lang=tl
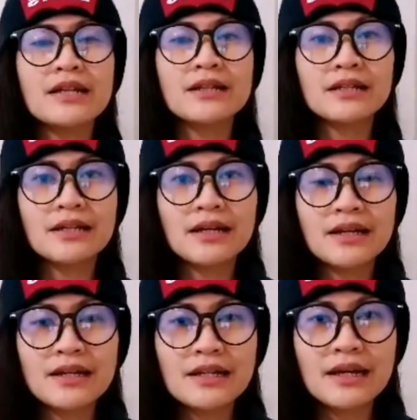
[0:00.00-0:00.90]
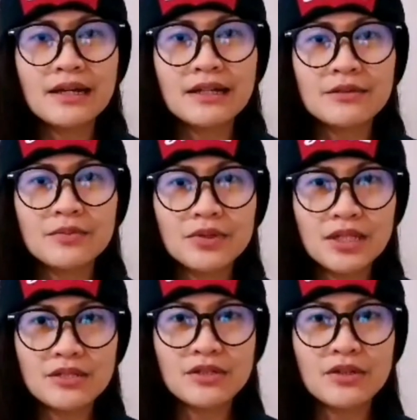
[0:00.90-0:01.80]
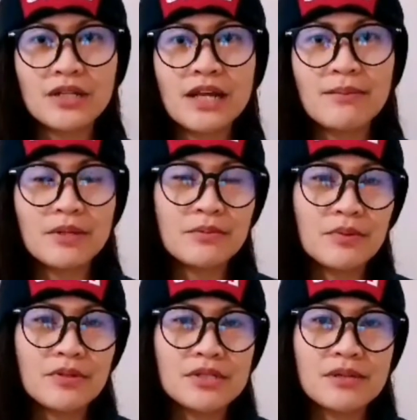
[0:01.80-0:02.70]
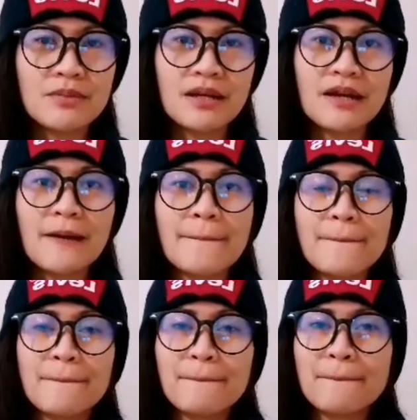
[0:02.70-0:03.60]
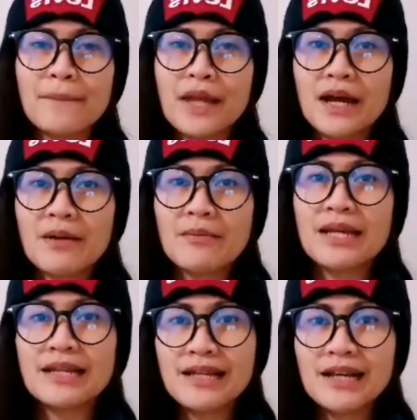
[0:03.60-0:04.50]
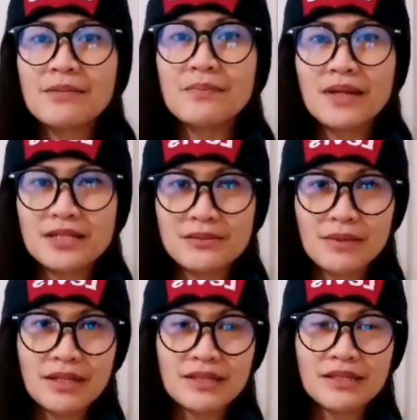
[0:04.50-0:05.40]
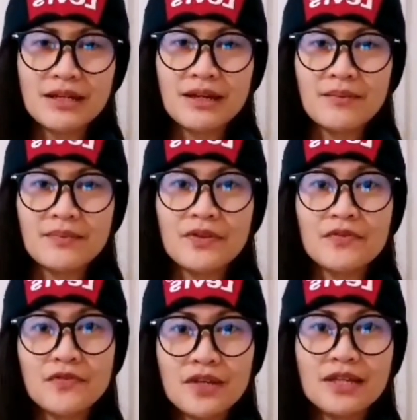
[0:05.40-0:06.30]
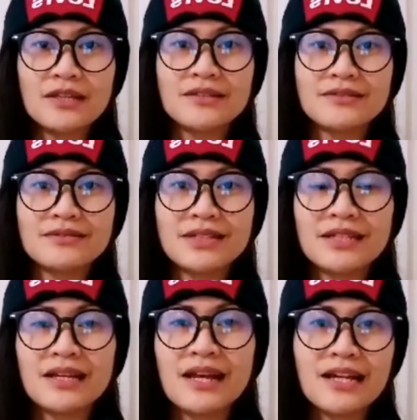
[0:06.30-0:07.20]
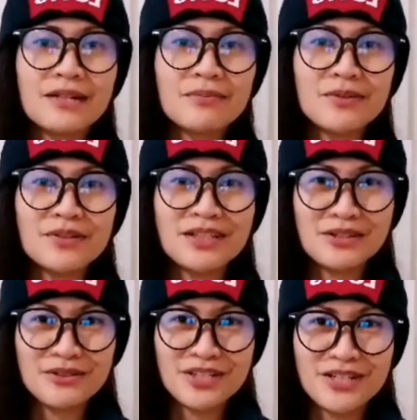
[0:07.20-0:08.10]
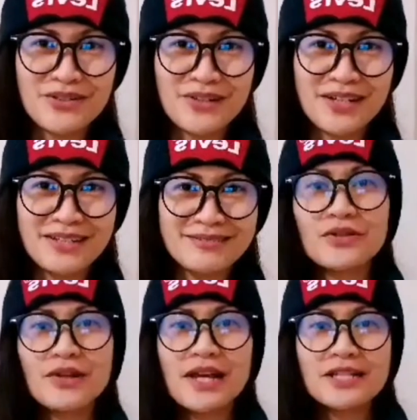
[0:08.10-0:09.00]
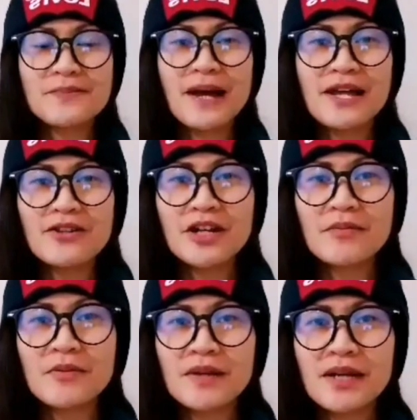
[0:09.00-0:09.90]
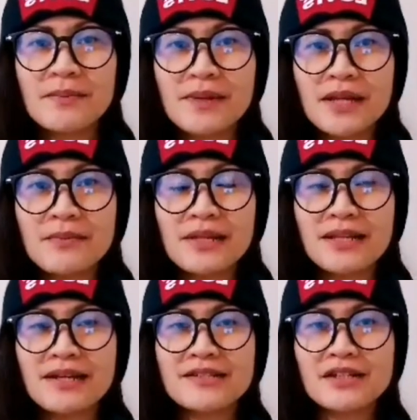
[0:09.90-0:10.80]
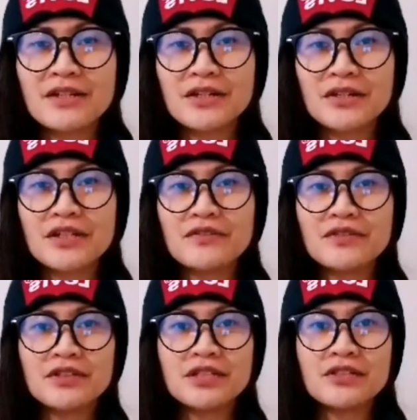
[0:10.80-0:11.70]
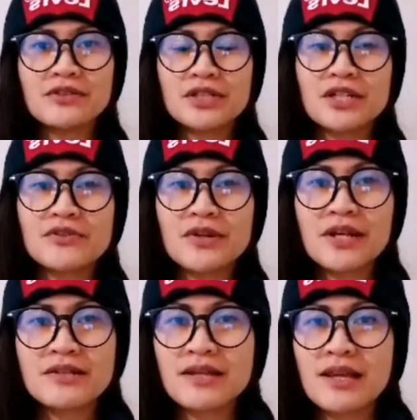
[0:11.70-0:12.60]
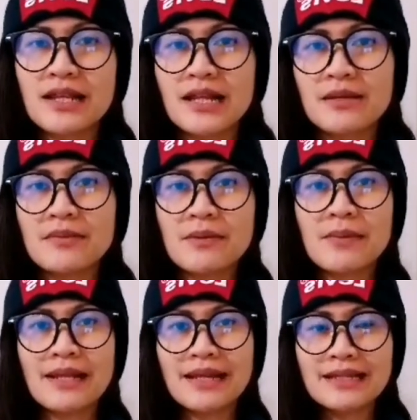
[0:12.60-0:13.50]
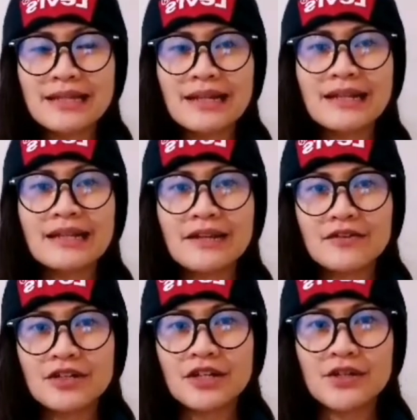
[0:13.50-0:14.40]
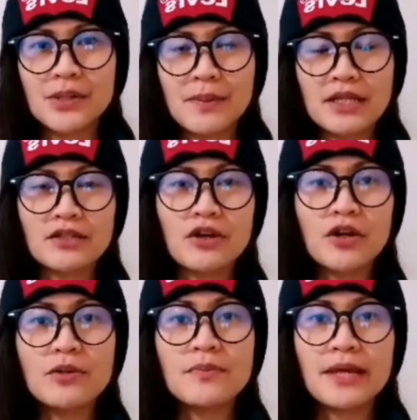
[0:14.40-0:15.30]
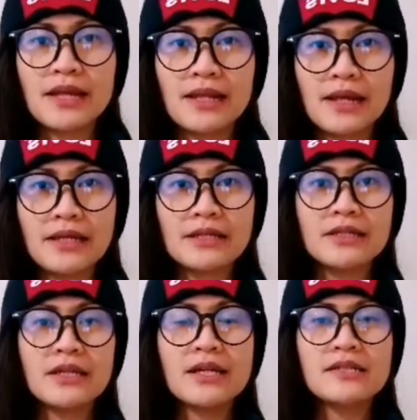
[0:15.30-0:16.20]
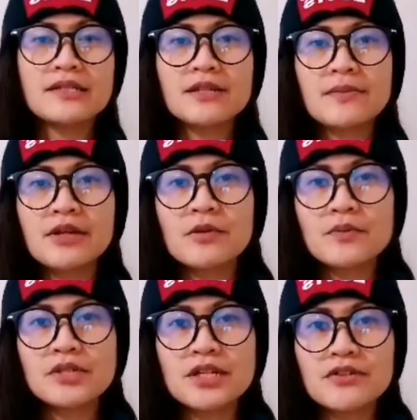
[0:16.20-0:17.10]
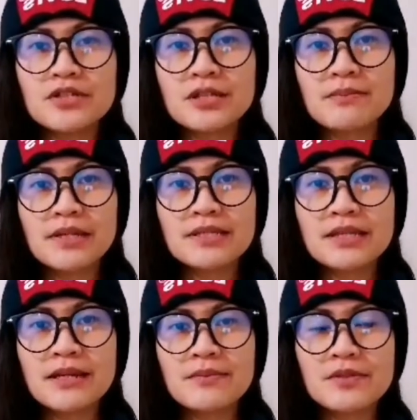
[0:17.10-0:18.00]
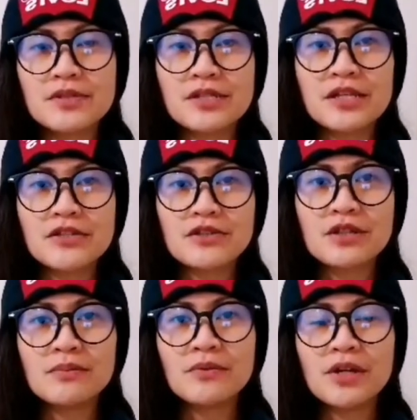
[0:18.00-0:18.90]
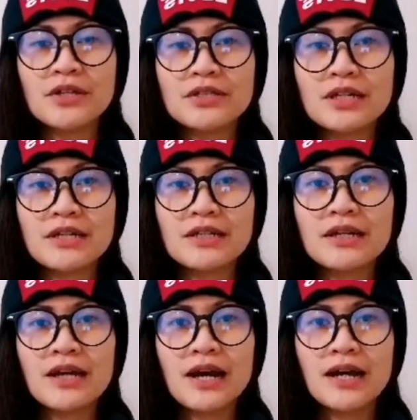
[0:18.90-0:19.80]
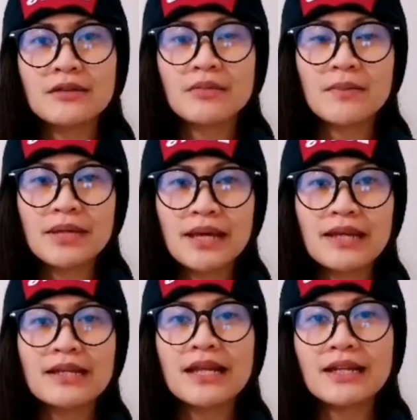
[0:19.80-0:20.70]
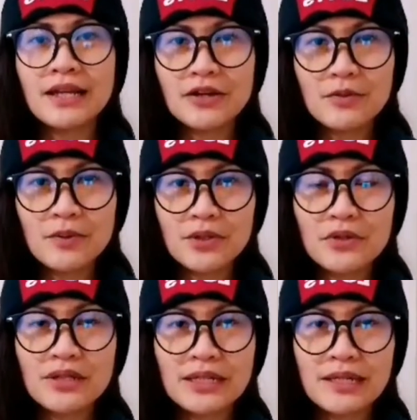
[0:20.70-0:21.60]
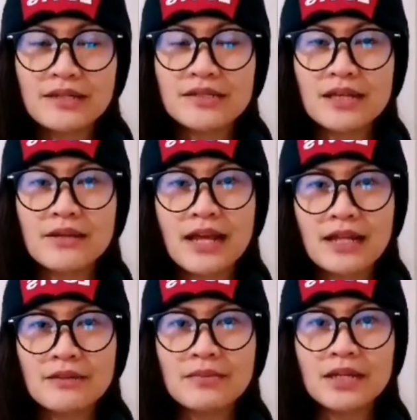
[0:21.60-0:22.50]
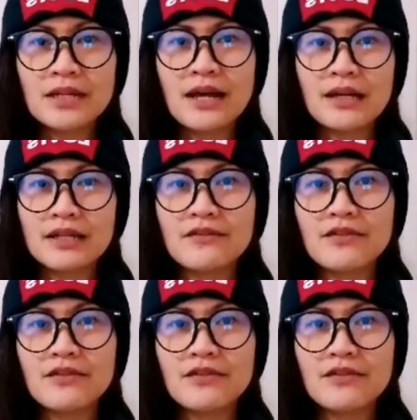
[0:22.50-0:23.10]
na nangangailangan ng proteksyon laban po sa mga um, illegal placement um, fee na nagaganap po dito sa Israel. So guys, paano na po mag-apply bilang isang caregiver dito sa Israel sa ilalim ng Bilateral Labor Agreement or BLA? Sasabihin ko po sa inyo step by step, so stay tuned lang po kayo dyan at mamaya ilalagay ko po yung link sa ilalim ng aking